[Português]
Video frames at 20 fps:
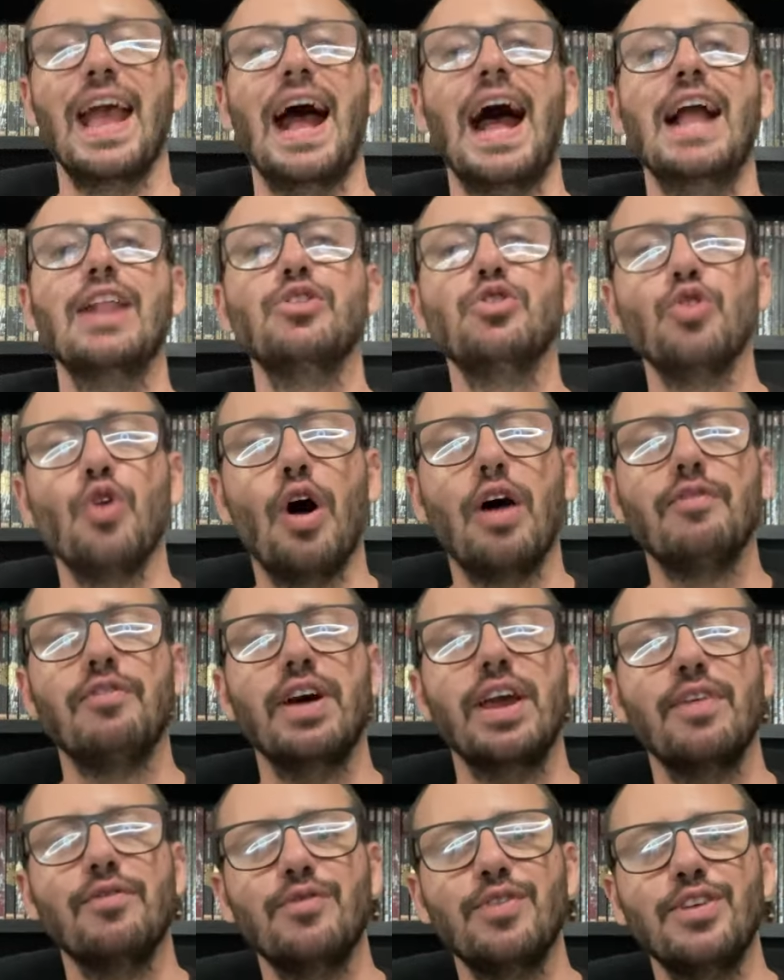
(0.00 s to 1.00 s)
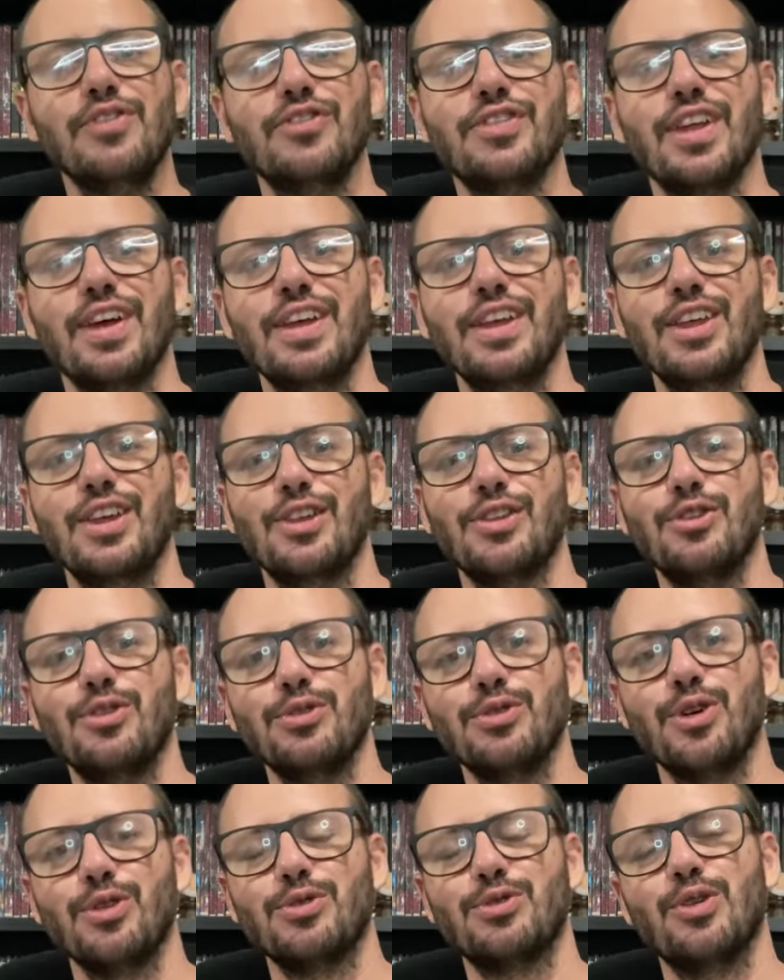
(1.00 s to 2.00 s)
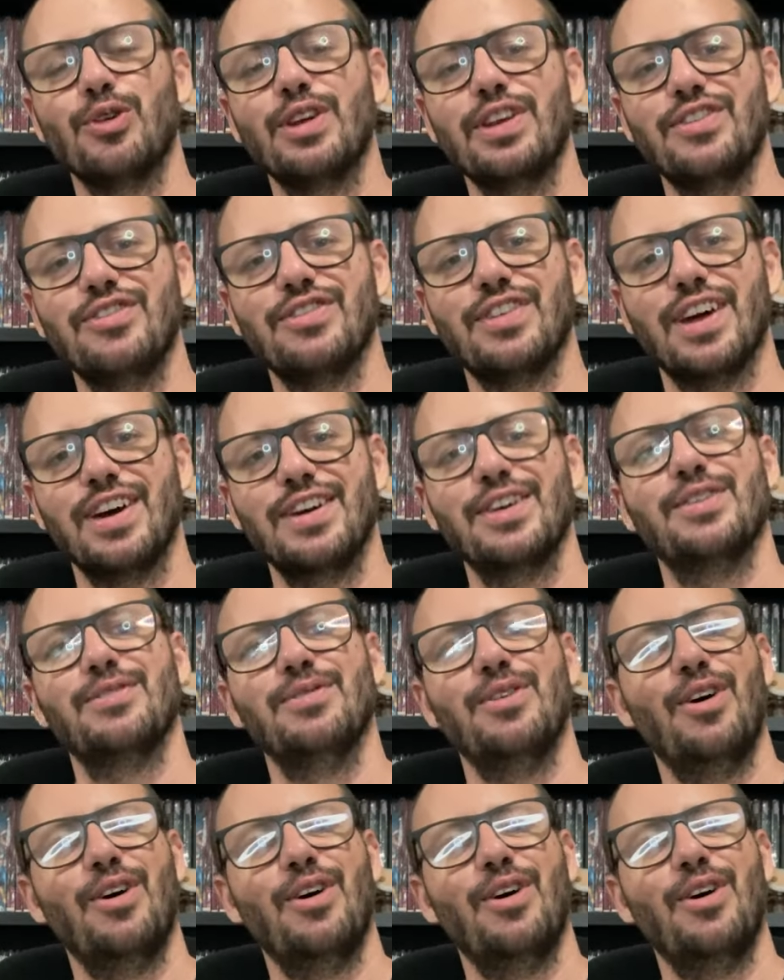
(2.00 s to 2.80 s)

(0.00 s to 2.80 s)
a nova revista do Doutor Estranho.